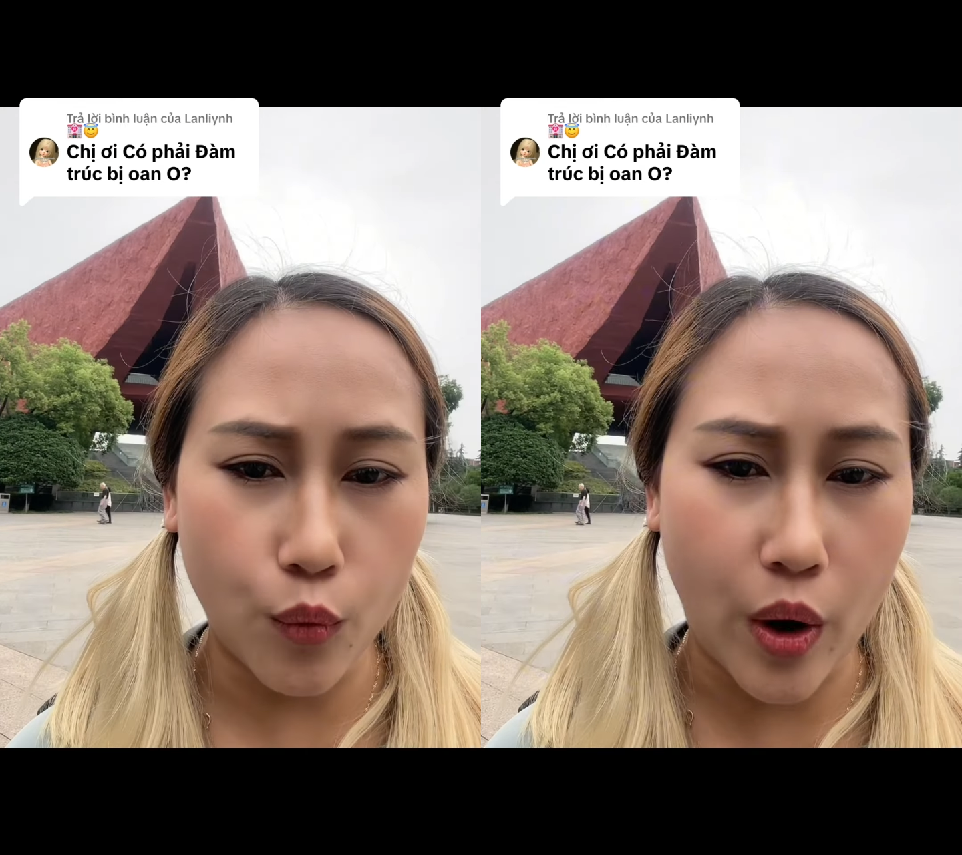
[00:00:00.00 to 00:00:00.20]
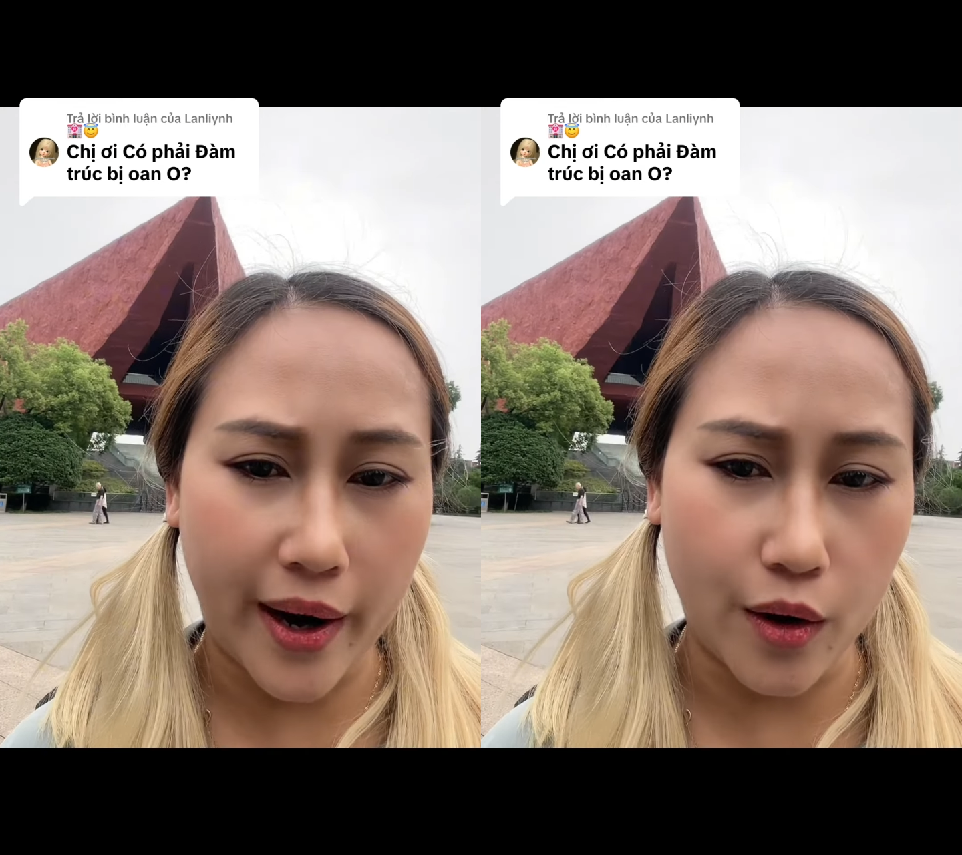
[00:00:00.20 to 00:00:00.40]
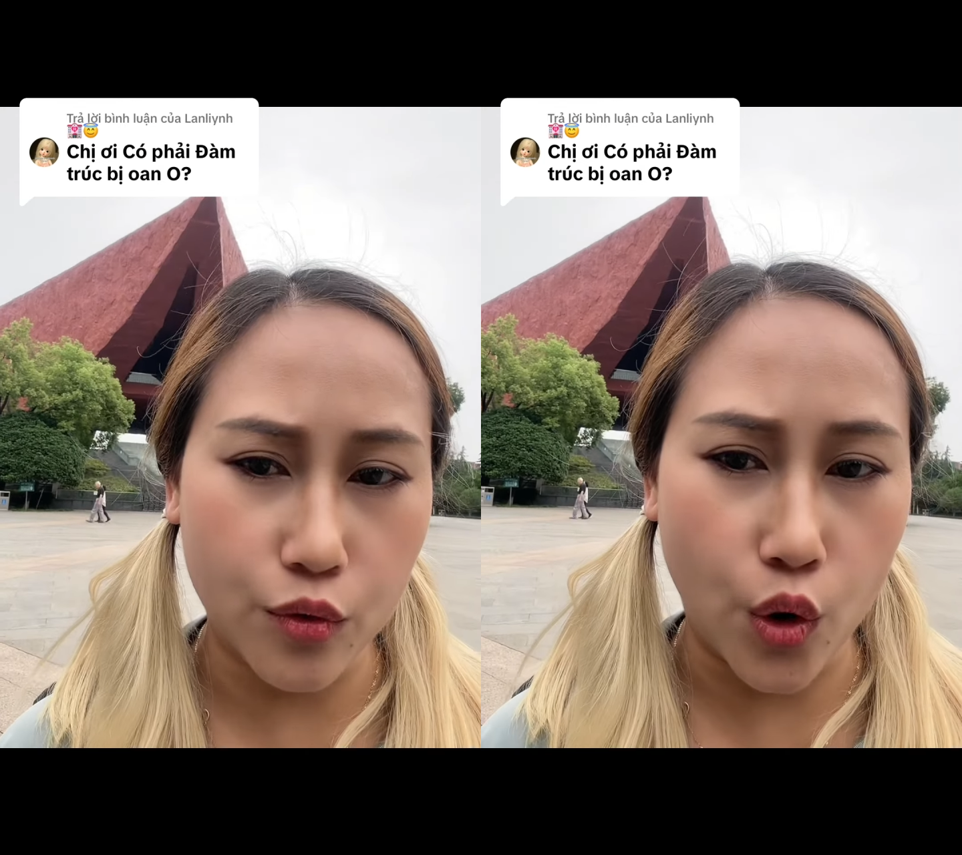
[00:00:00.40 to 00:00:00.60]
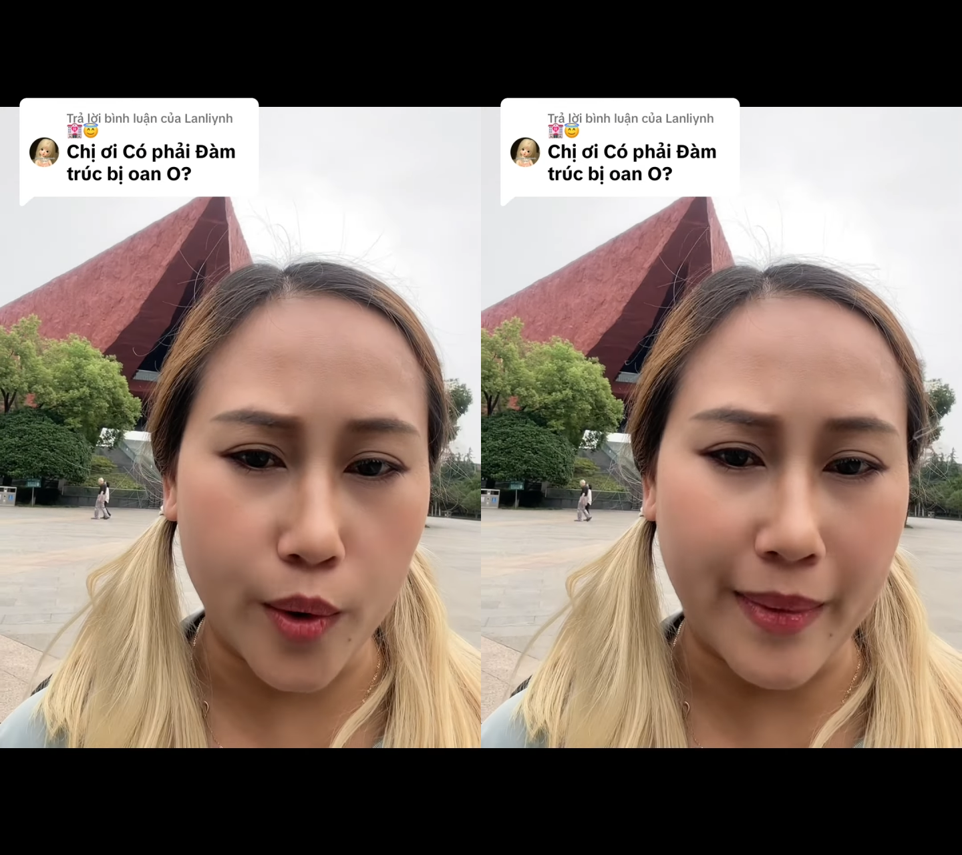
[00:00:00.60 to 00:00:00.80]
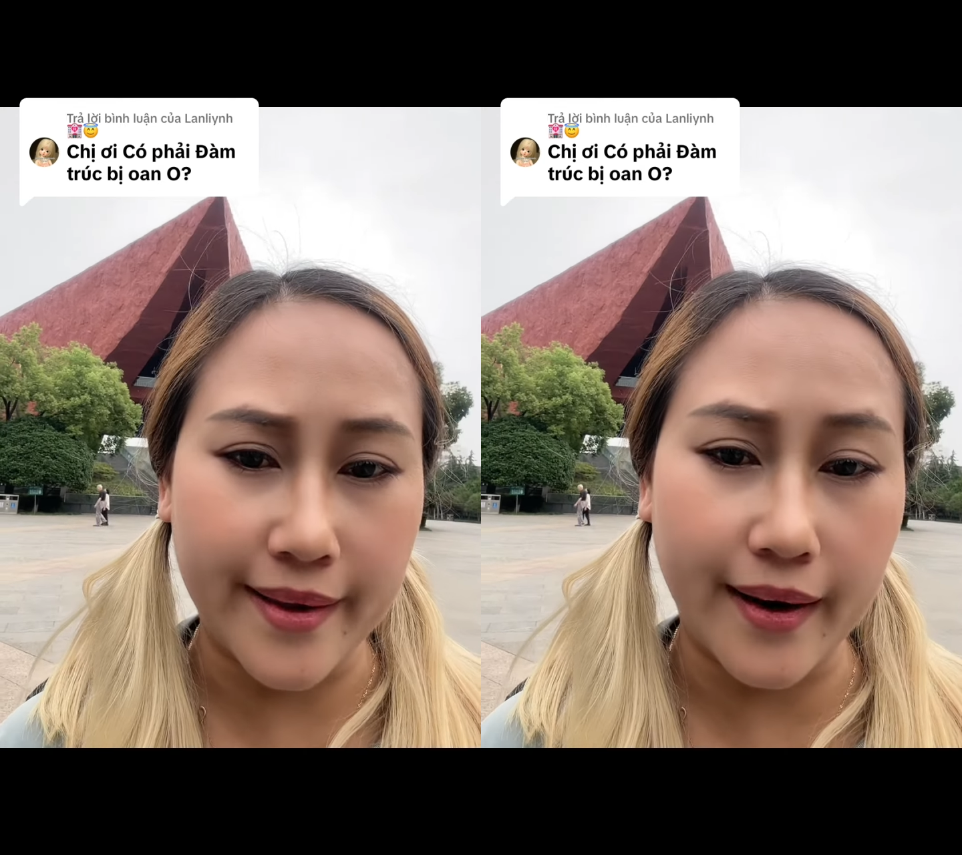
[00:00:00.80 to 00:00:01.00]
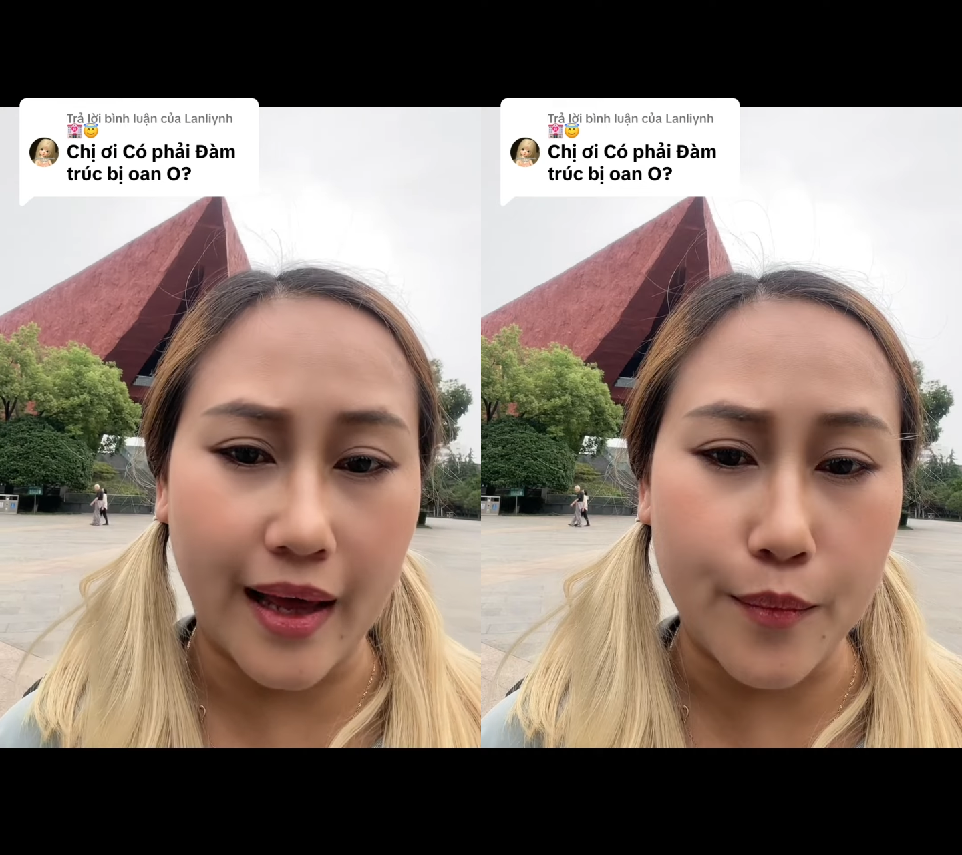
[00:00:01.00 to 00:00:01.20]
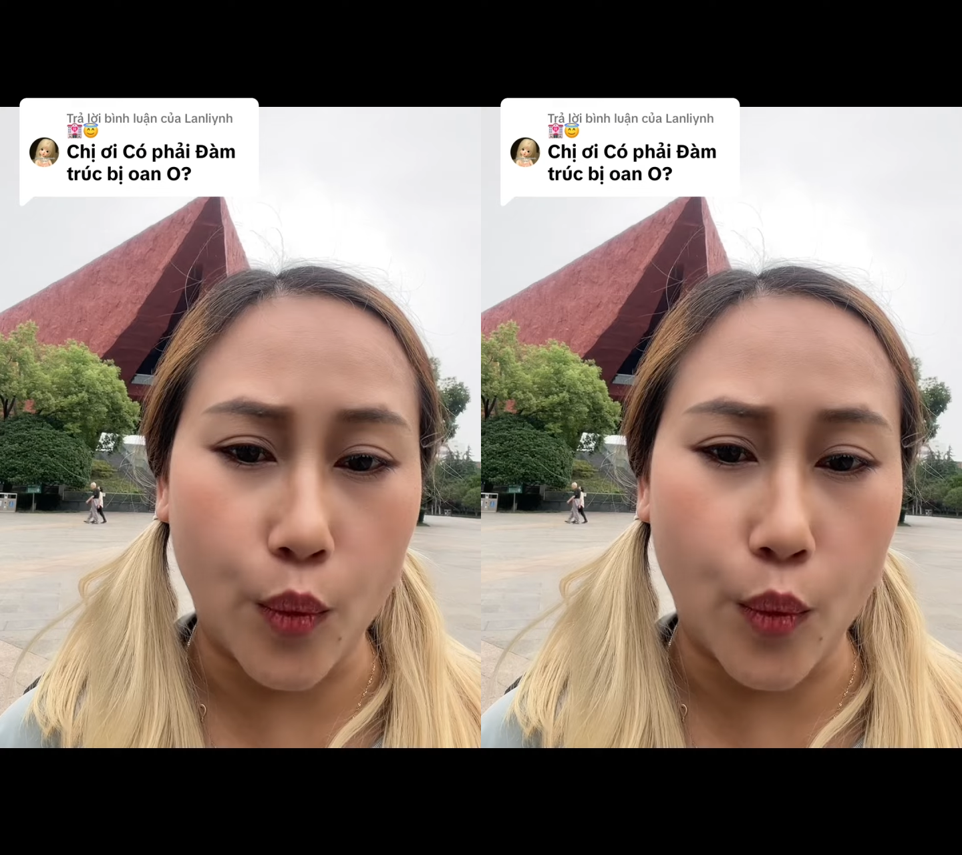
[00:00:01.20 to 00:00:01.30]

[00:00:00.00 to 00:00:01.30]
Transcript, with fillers: qua lâu rồi Mai nhắc lại